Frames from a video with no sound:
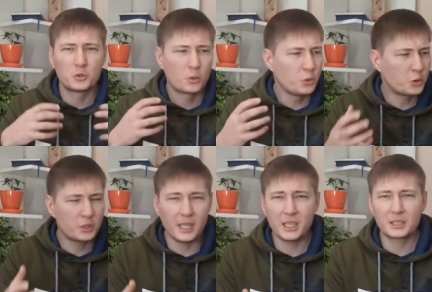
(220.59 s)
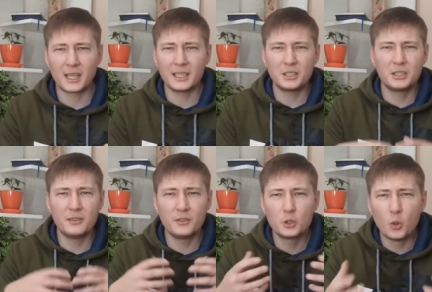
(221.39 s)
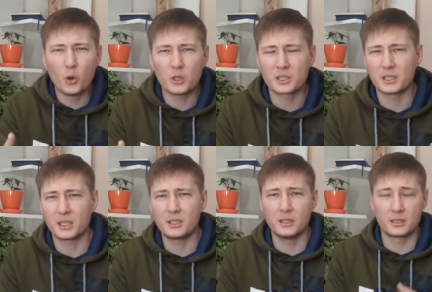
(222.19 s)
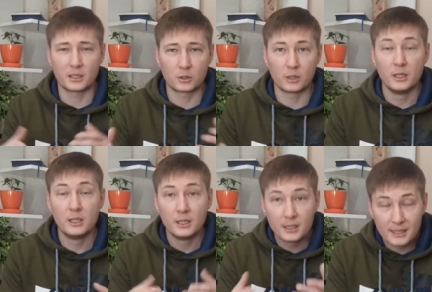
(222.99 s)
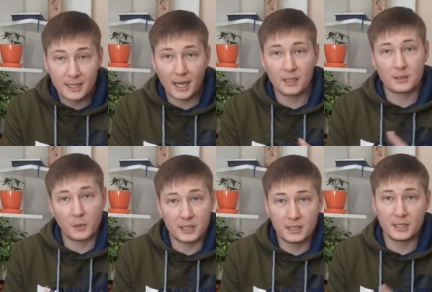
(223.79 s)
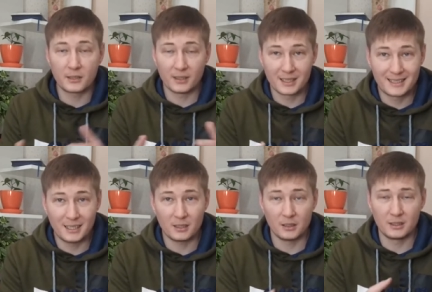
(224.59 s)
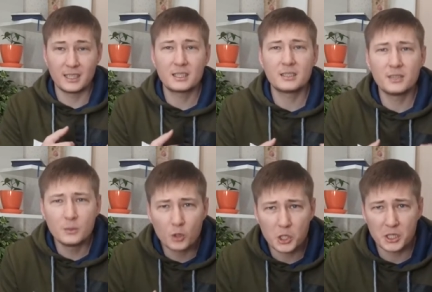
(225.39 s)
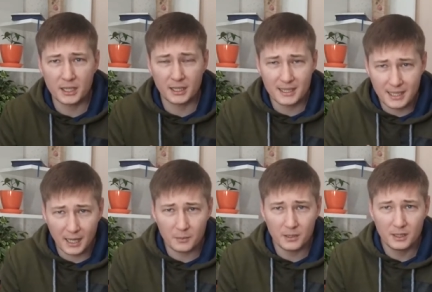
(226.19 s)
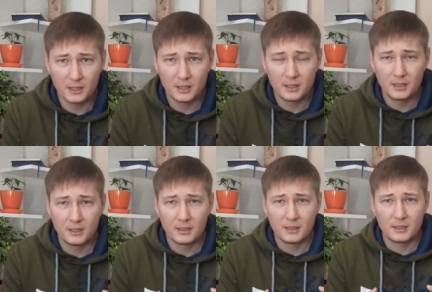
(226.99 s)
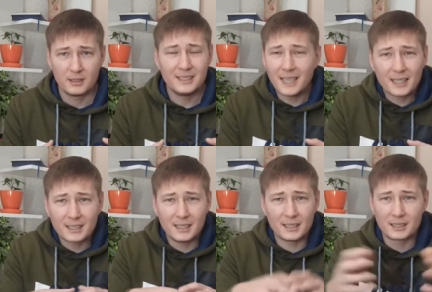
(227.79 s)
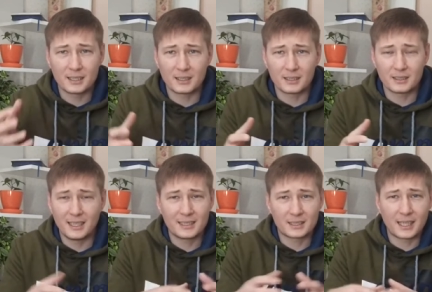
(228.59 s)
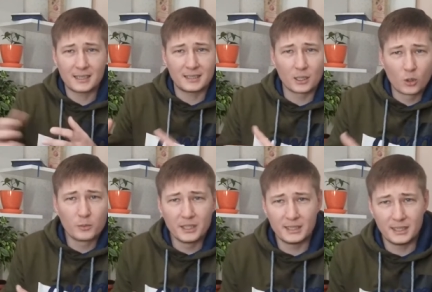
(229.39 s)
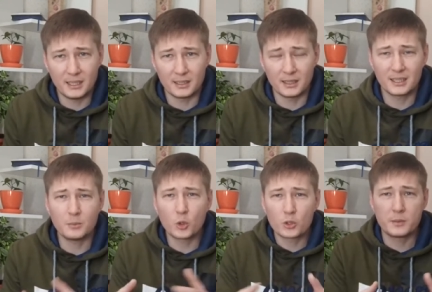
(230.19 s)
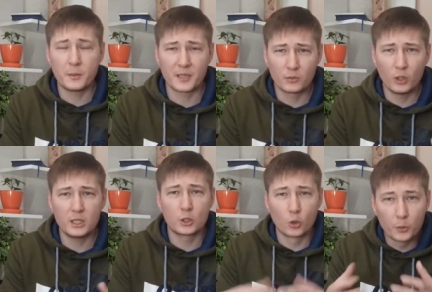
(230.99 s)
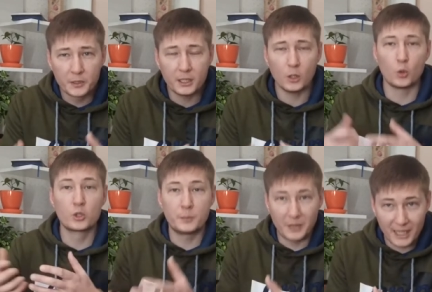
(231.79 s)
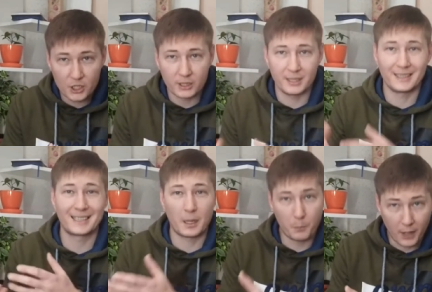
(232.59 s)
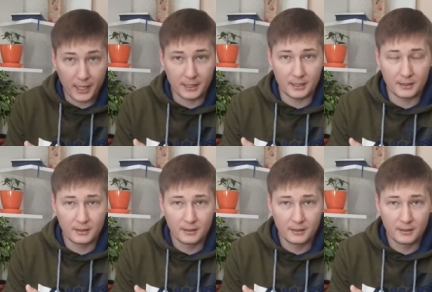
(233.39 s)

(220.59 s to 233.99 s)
кучу денег тратить на видосы какие-то, которые снял, смонтировал, сделал. Если ты этого не можешь сделать сам, не надо это, на это тратить огромные деньги. Это могут себе позволить крупные, успешные компании.